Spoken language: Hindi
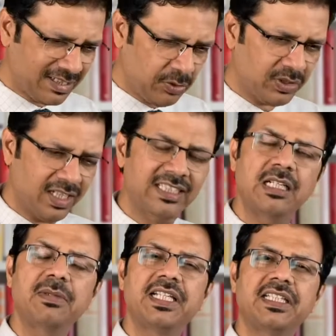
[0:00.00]
खुद अंदर
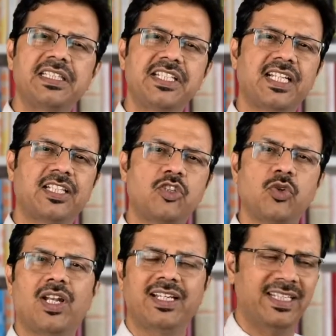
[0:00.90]
में कितनी ज़्यादा
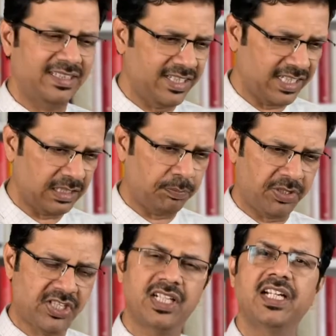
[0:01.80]
ज्वाला कितनी ज़्यादा
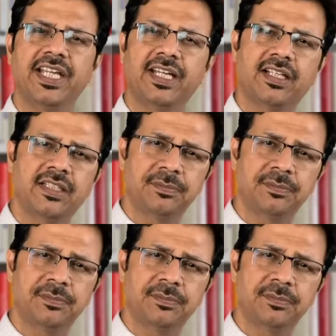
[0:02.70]
प्रचंड एक